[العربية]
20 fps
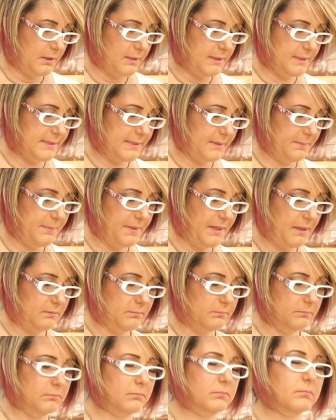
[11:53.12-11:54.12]
الزبده
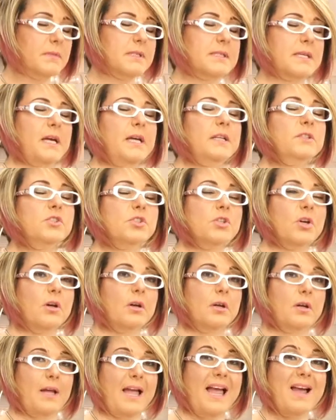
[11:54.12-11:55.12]
سحتش
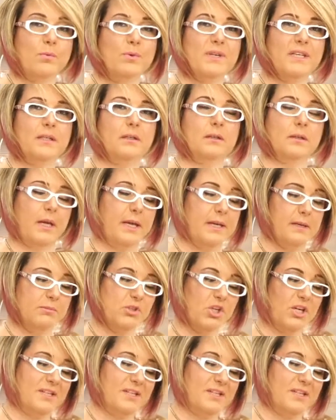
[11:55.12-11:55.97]
قوي انا مش